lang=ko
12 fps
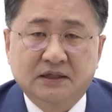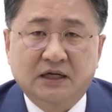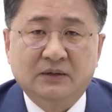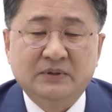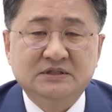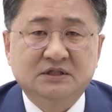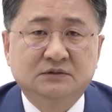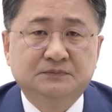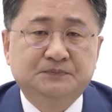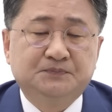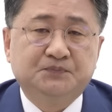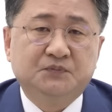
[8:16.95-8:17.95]
아마
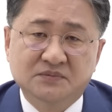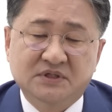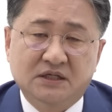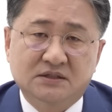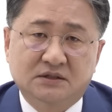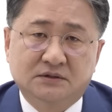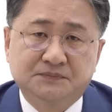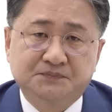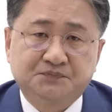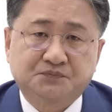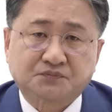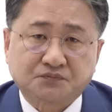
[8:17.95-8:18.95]
지금 검찰에서는
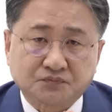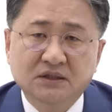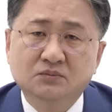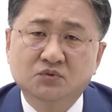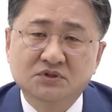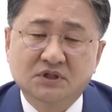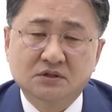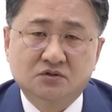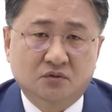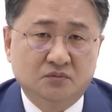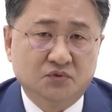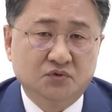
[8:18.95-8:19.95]
이 문제를
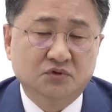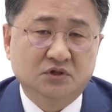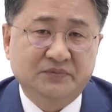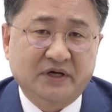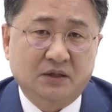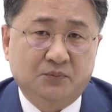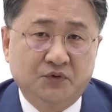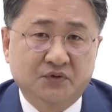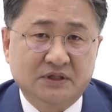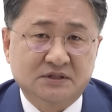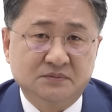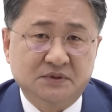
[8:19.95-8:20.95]
좀 유념하게 보는
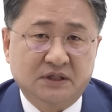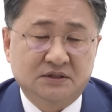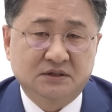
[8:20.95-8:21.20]
것 같습니다.